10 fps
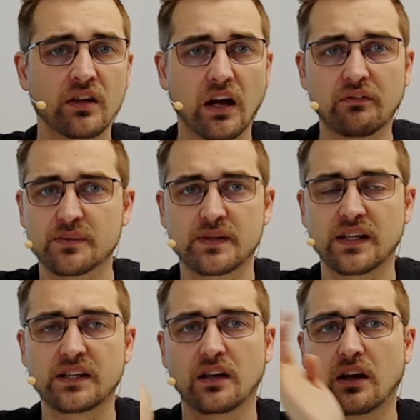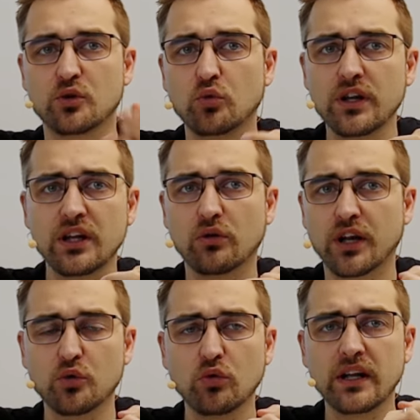ja, was weiß ich, äh, Juni
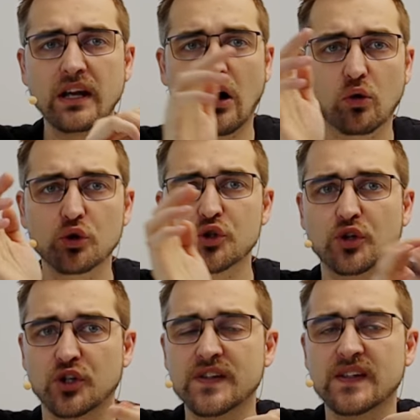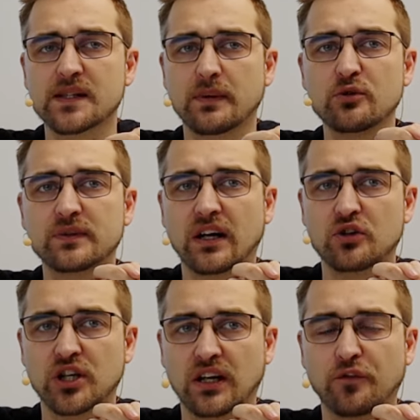oder Juli, August oder sonstiges, wann die
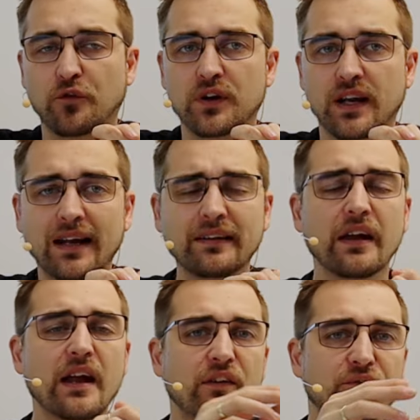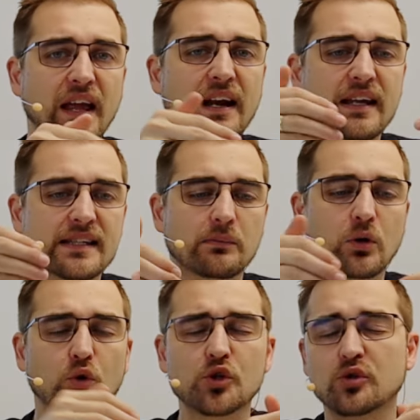Übertragung stattgefunden hat, wäre es im
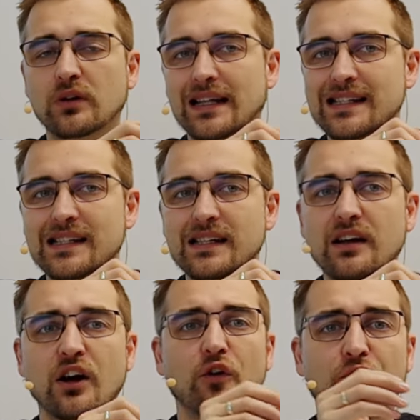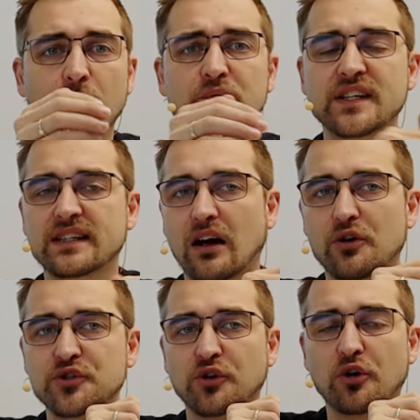Großen und Ganzen hier
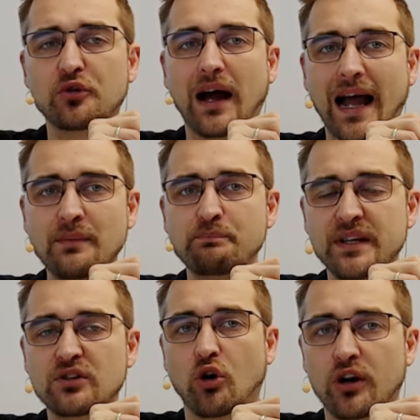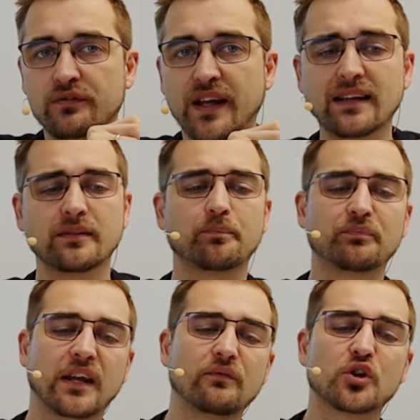50.000 Euro ein Bitcoin wert,
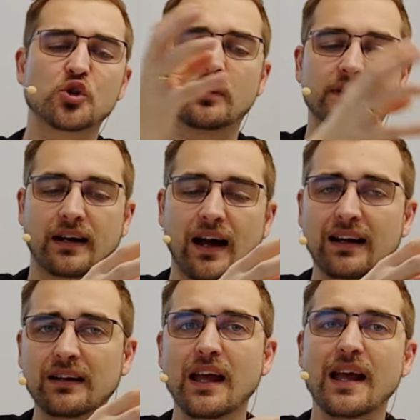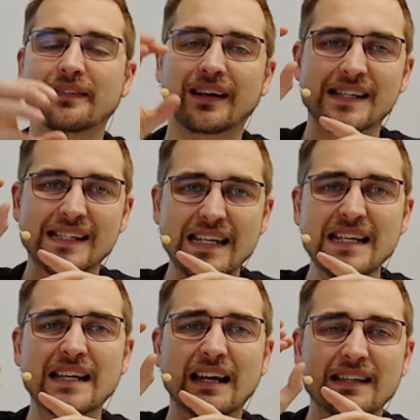den würdest du übertragen, dann ist
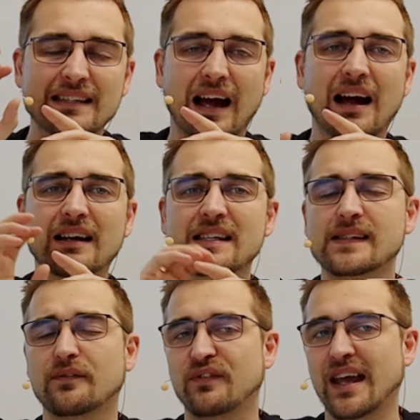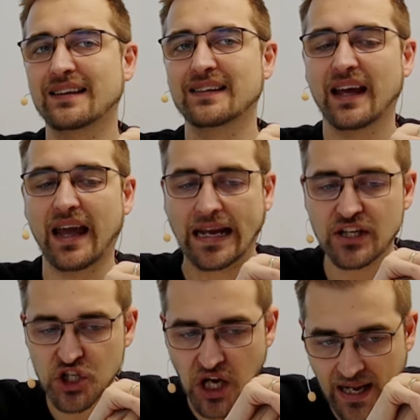dieser Tageswert
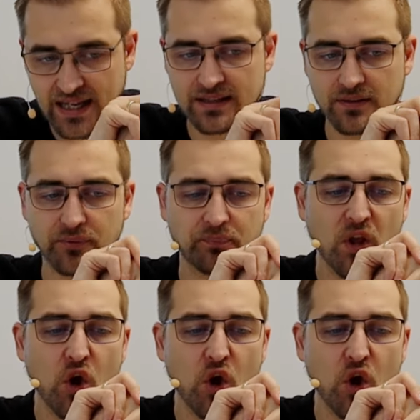entscheidend.